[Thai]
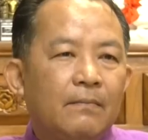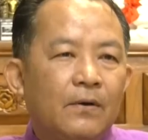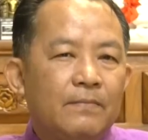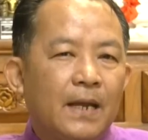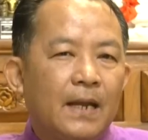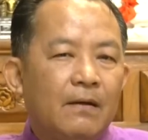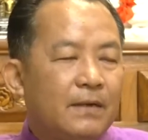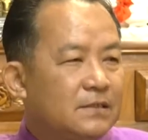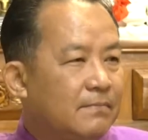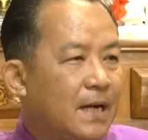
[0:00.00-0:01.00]
ผมเห็นแล้ว
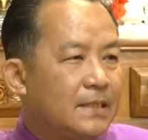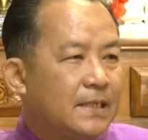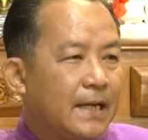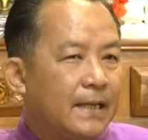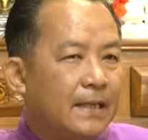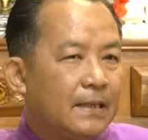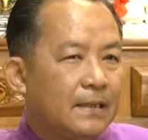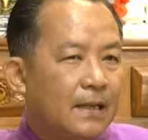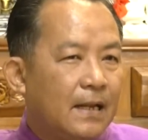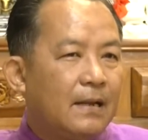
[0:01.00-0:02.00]
ไม่สบายใจ
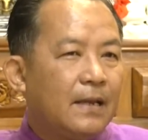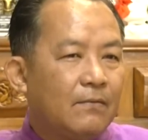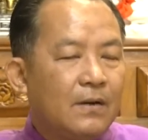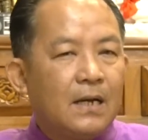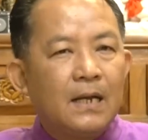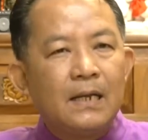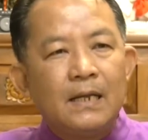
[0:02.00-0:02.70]
และเห็นว่า